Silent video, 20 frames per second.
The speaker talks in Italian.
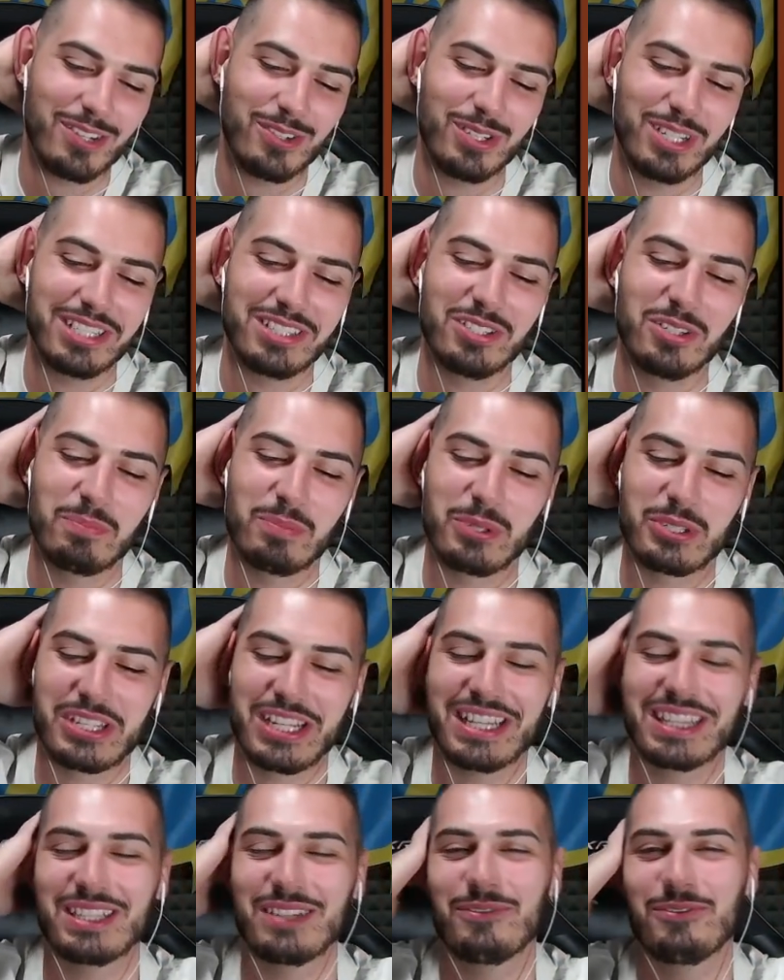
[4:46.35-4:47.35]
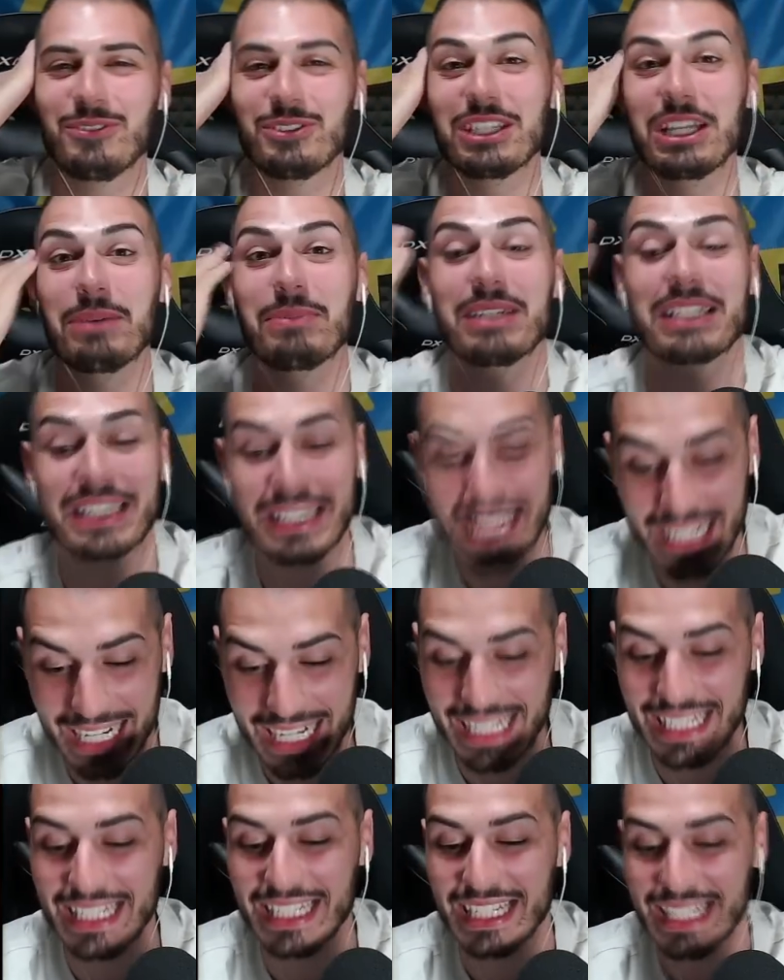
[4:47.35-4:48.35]
Qui il doppio salto è
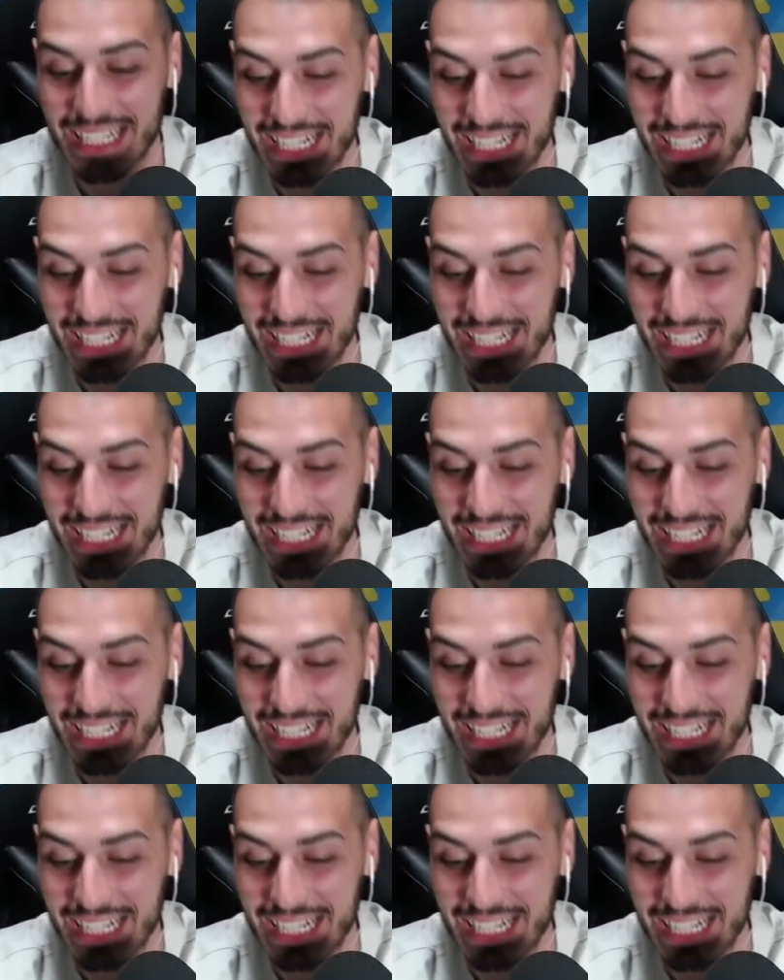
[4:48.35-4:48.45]
fondamentale.